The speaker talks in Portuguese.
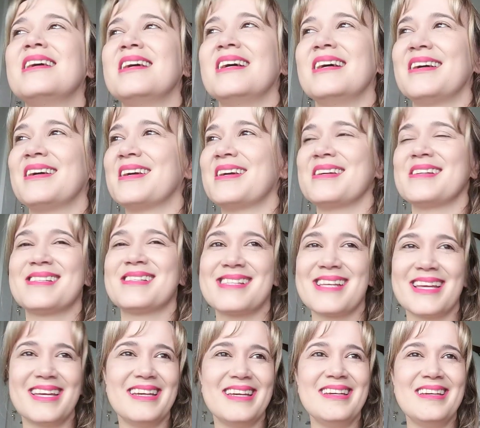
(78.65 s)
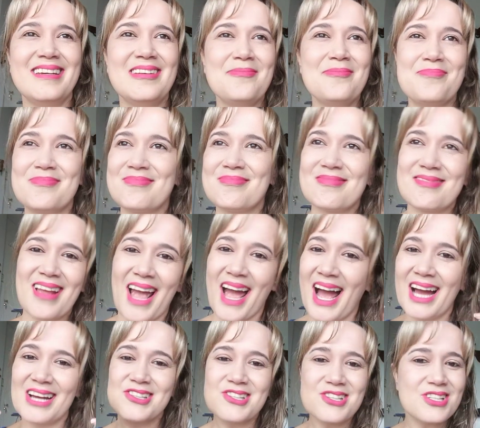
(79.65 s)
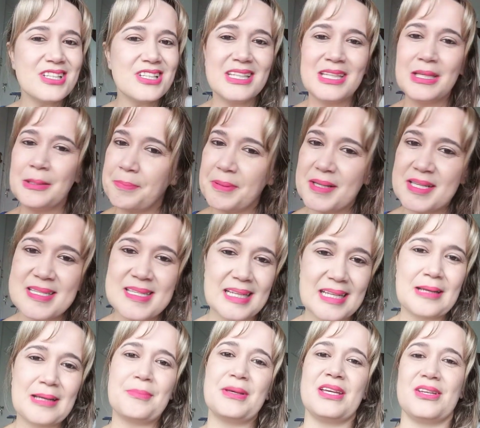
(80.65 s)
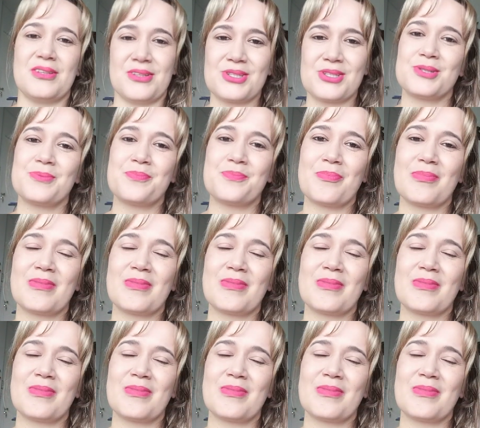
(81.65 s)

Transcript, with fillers: é, você age impensadamente.